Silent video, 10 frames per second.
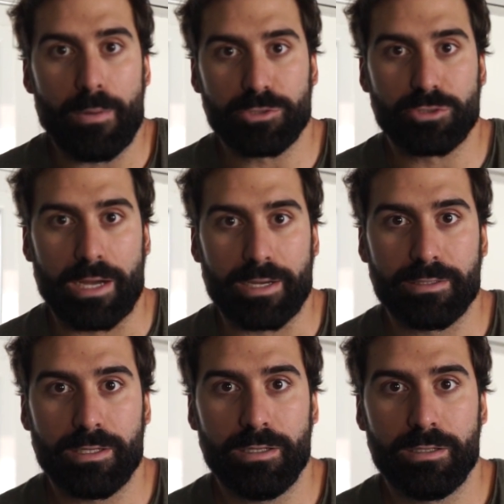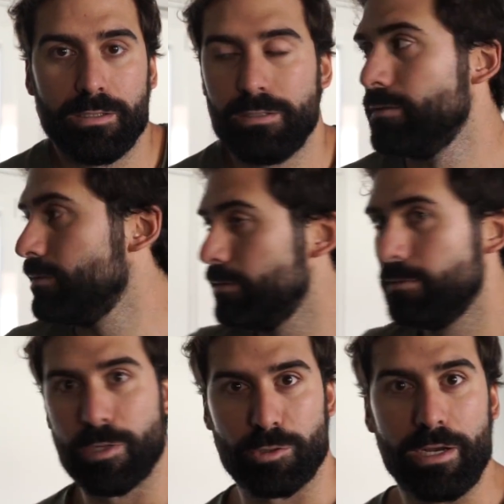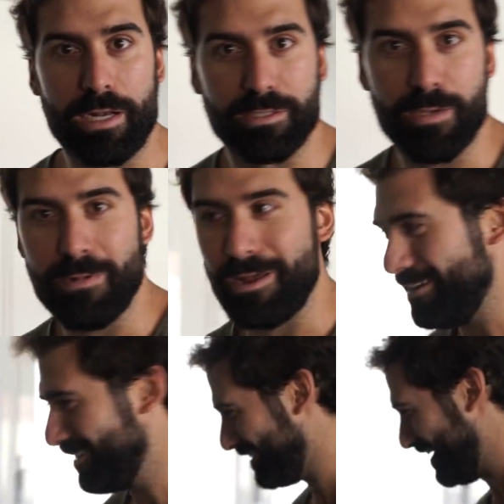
ha puesto la gente? ¡Me toca el timbre!